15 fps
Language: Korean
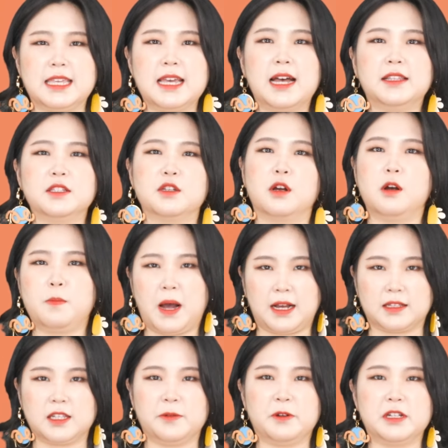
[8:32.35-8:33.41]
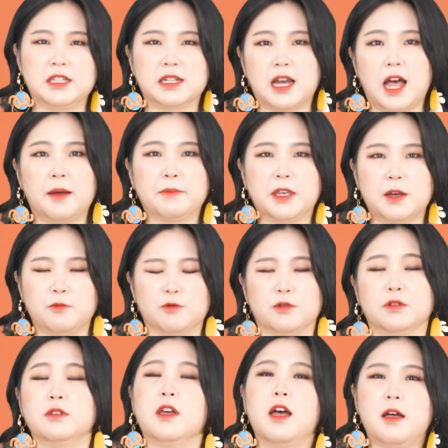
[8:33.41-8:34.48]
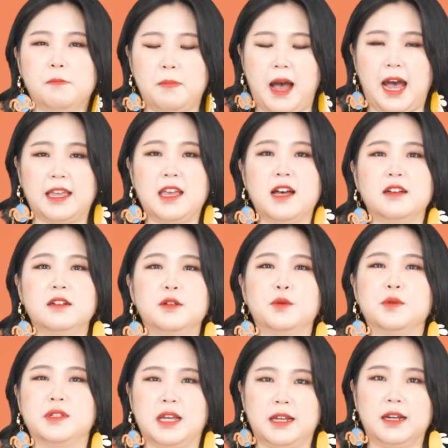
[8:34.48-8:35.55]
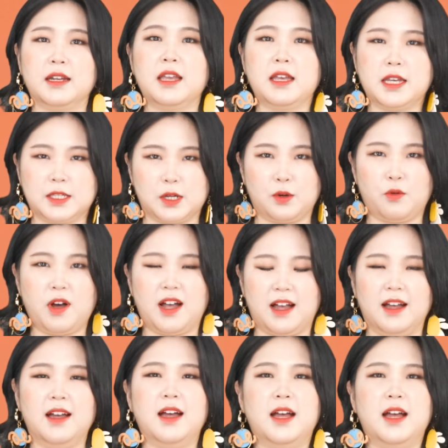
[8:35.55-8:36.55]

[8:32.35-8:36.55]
이한철, 박세별 씨가 함께 부른 바야흐로 사랑의 계절과